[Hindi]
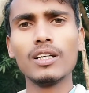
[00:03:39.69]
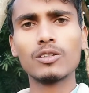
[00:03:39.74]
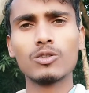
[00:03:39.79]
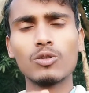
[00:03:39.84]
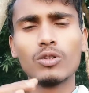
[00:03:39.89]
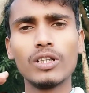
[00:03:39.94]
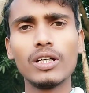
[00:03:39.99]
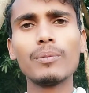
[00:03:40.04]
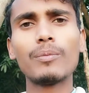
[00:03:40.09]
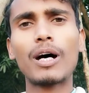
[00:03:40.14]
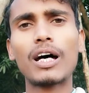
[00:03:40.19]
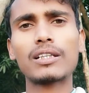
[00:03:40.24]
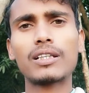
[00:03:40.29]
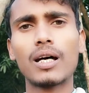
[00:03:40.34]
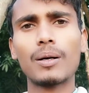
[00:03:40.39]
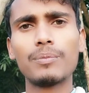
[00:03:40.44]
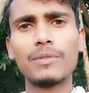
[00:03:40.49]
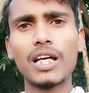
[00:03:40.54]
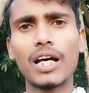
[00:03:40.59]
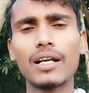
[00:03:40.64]
तो ये बात
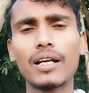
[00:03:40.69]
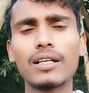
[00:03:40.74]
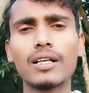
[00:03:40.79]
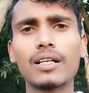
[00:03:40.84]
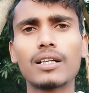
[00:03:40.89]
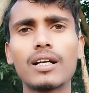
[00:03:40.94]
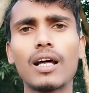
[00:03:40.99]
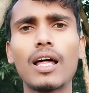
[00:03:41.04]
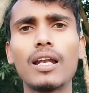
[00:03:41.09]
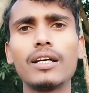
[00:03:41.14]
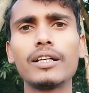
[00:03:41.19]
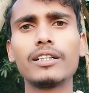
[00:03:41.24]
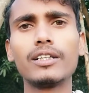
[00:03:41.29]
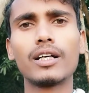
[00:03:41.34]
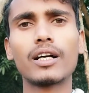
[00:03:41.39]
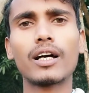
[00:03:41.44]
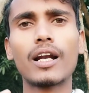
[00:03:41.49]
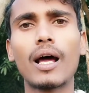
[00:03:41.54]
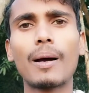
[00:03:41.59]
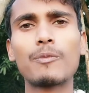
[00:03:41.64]
आप ध्यान रखना लेकिन
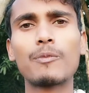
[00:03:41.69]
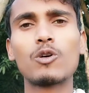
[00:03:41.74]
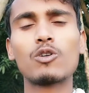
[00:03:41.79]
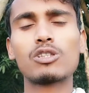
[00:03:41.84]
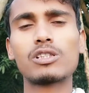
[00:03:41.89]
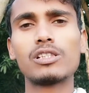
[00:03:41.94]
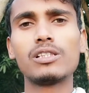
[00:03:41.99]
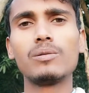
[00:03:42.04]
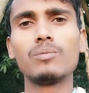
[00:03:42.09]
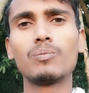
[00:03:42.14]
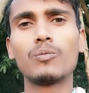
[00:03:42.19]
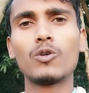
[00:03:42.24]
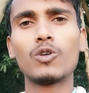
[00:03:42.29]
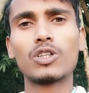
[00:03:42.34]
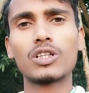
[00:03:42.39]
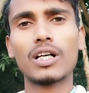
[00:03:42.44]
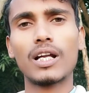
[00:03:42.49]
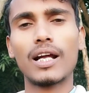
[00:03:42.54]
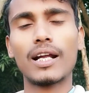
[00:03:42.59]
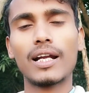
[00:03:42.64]
अगर आपको सिम
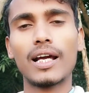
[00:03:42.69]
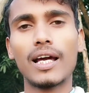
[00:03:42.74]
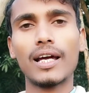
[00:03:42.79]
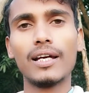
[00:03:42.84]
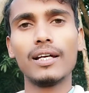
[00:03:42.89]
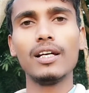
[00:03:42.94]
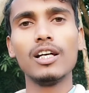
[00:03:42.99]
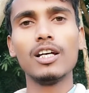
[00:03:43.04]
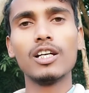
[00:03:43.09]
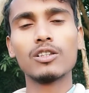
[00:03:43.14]
पोर्ट कराना है